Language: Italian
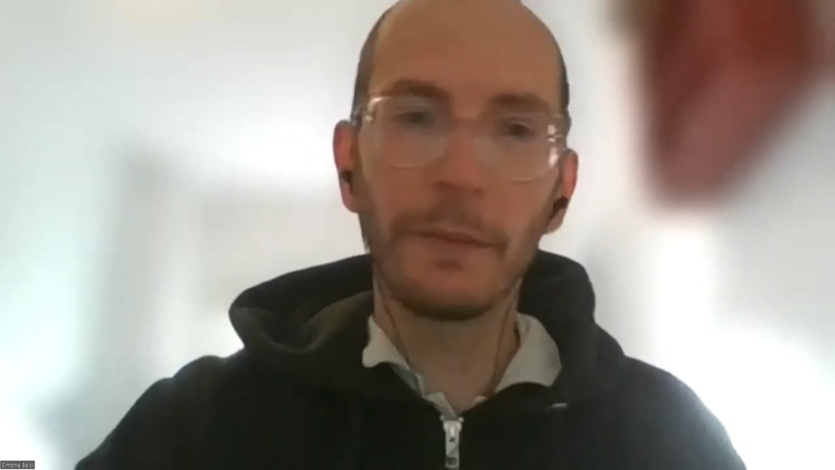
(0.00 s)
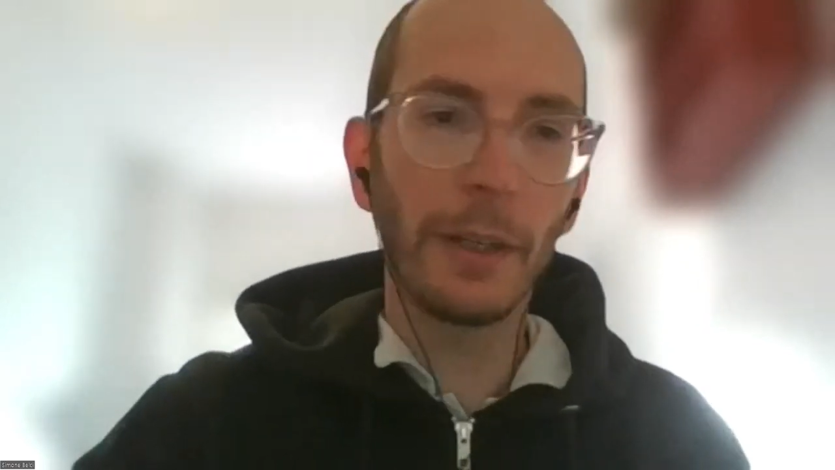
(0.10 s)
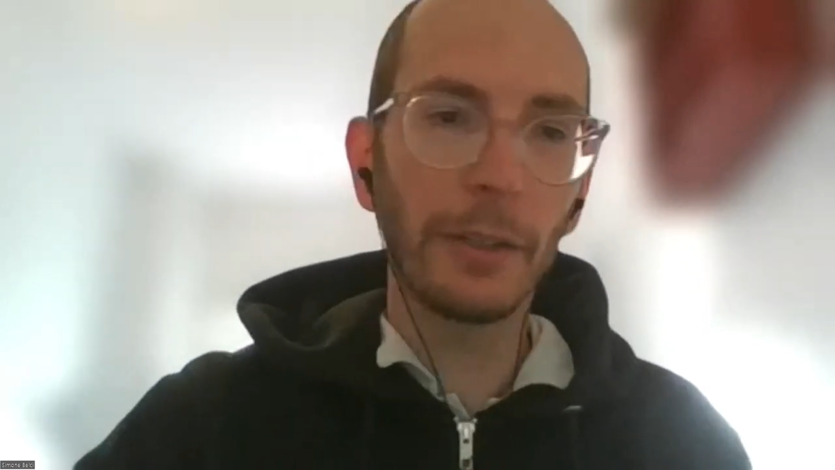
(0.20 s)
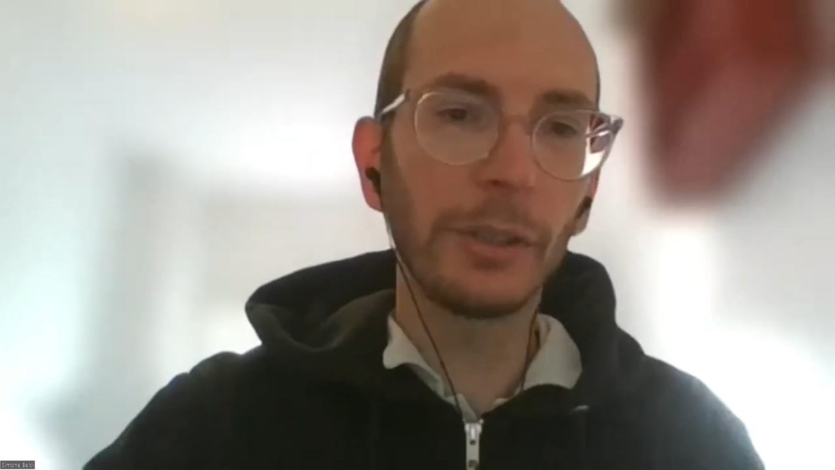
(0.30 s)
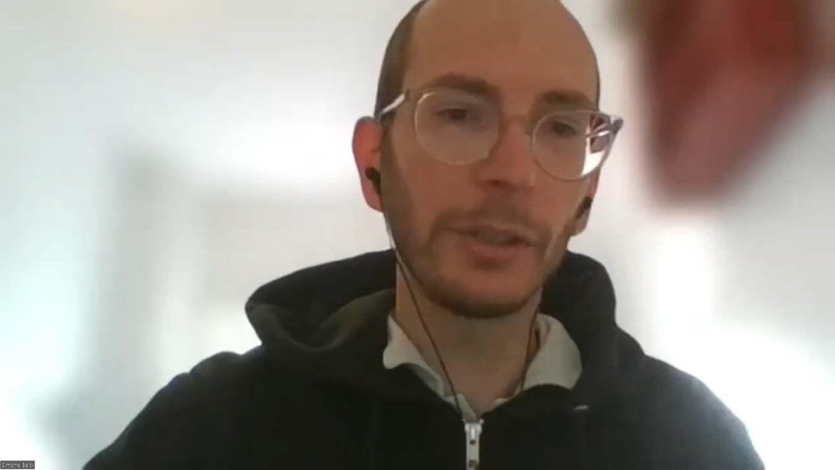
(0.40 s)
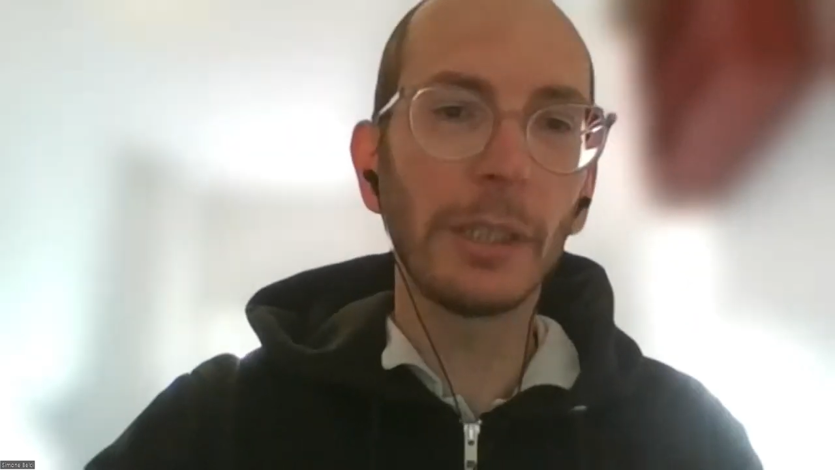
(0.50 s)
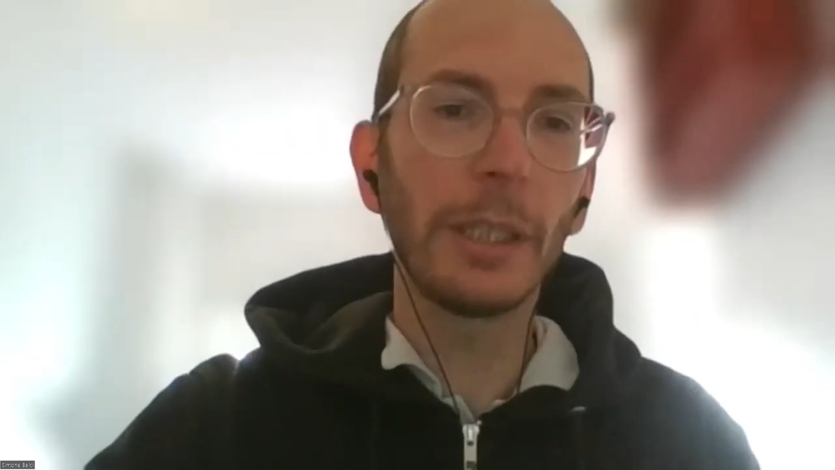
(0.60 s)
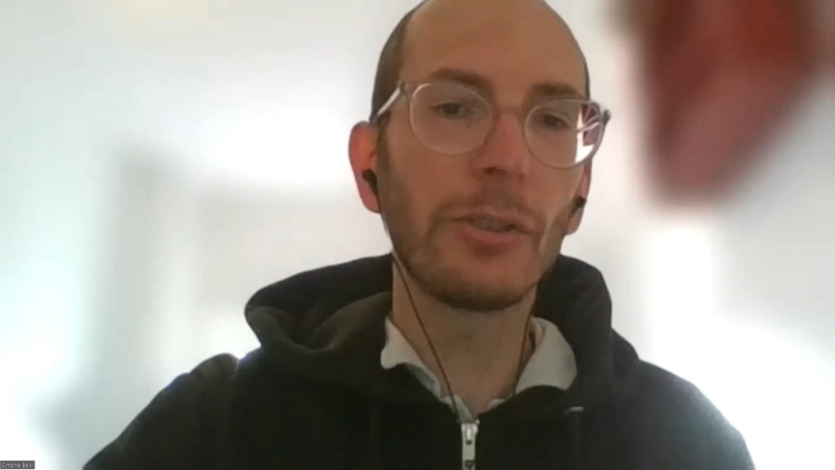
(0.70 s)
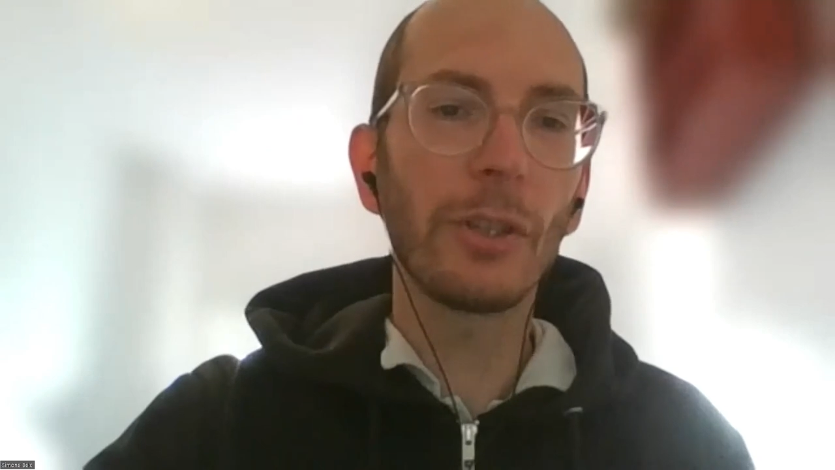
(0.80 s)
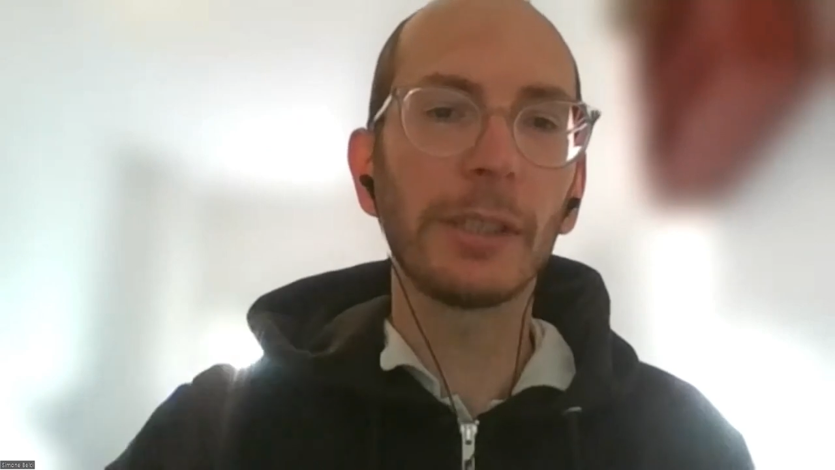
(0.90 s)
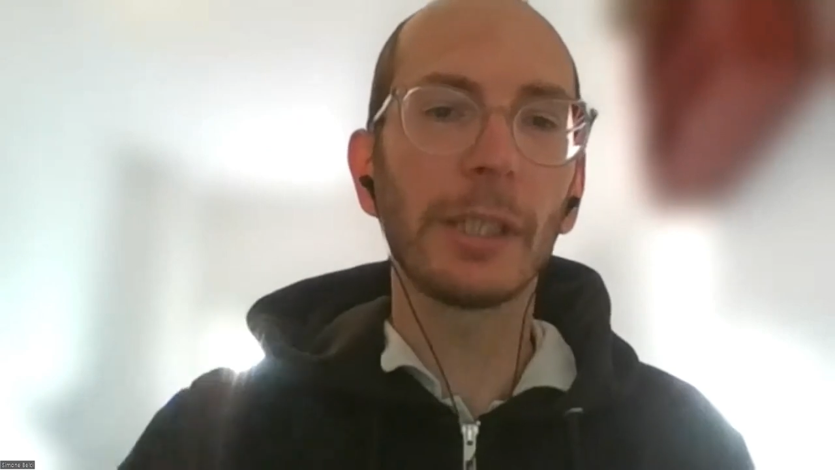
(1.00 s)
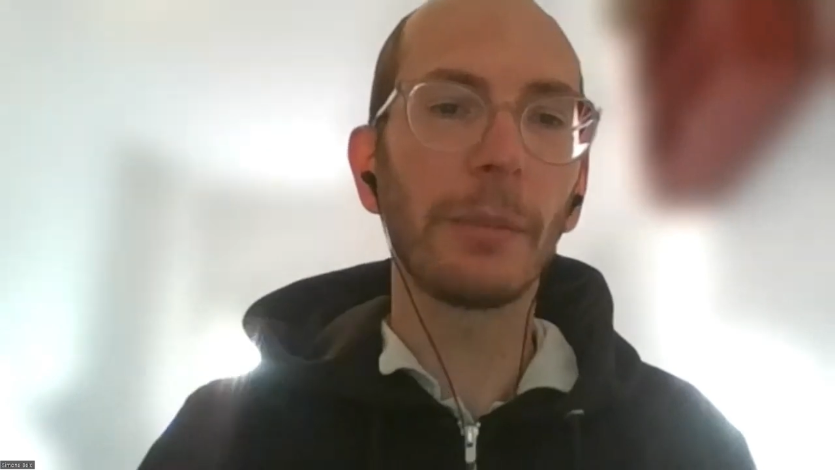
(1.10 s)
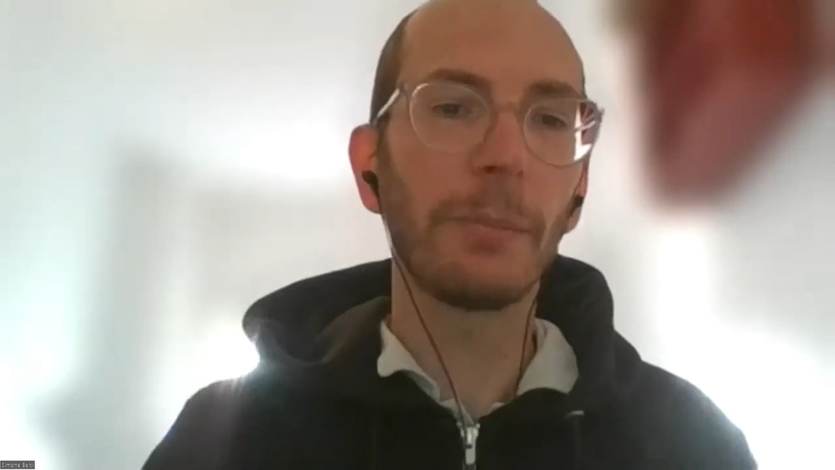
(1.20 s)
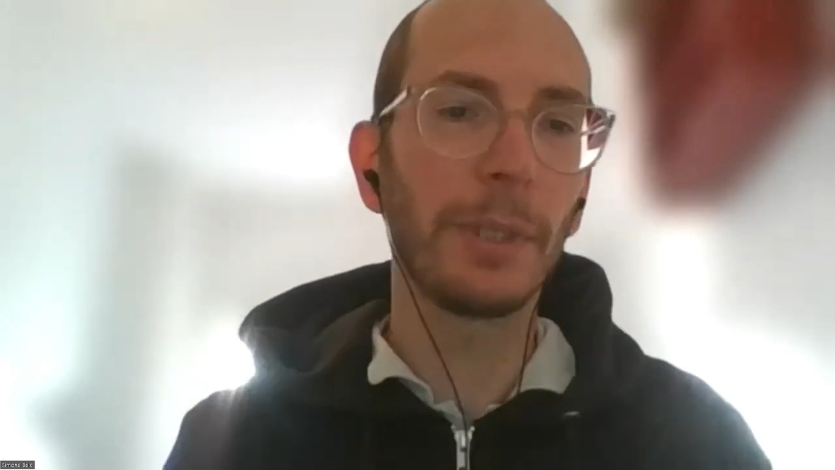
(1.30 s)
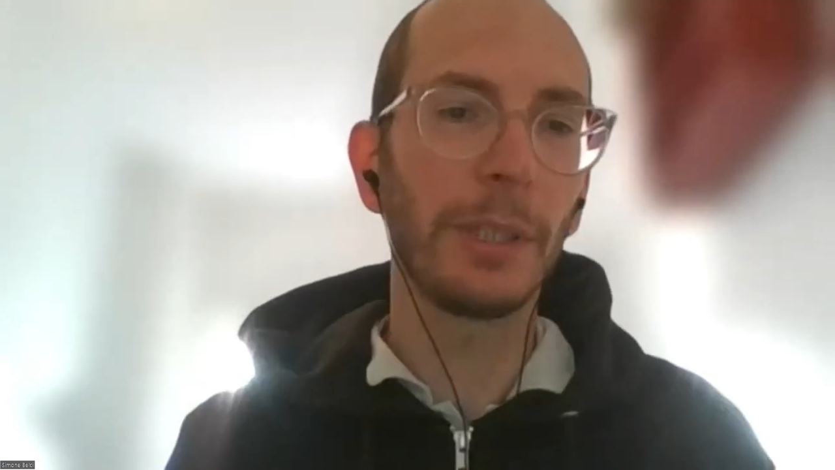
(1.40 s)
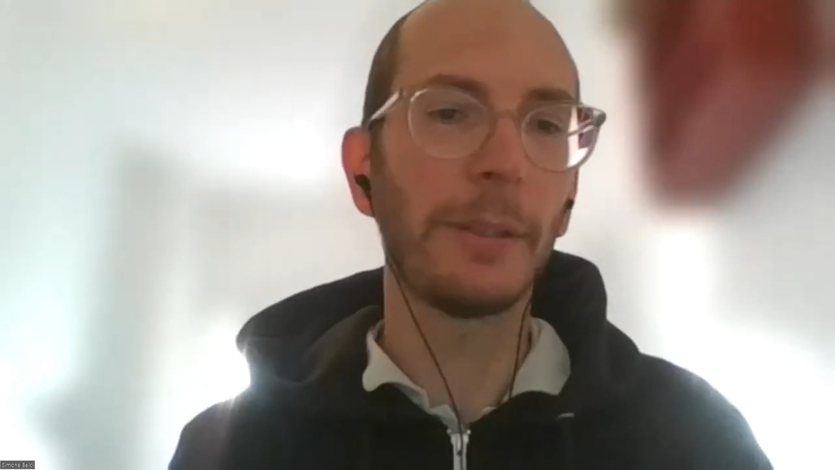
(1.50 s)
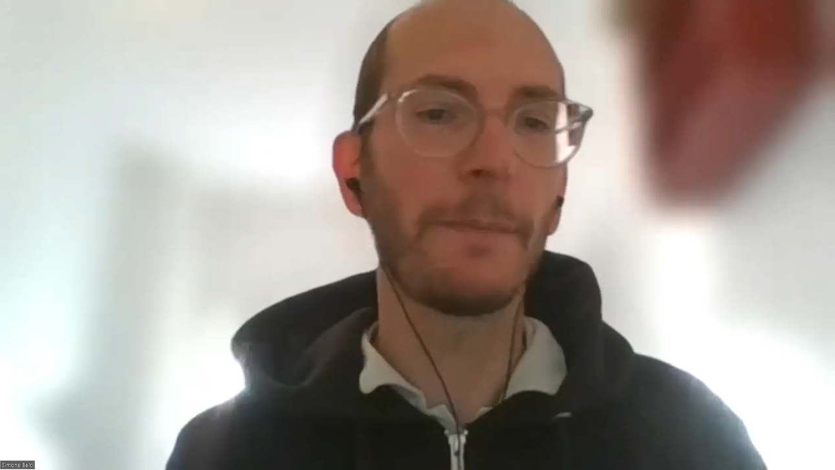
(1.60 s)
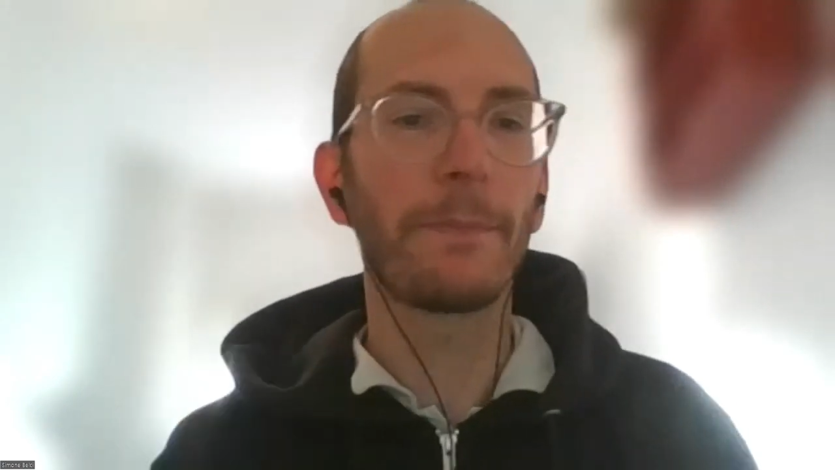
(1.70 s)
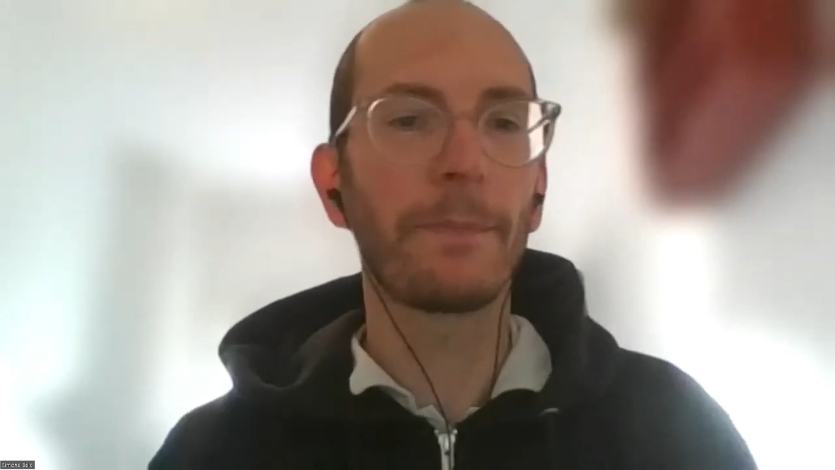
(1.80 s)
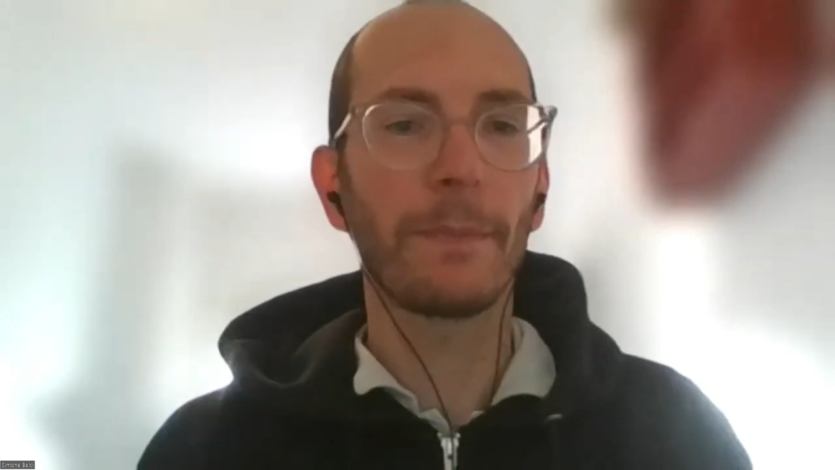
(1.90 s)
facili da leggere e da capire.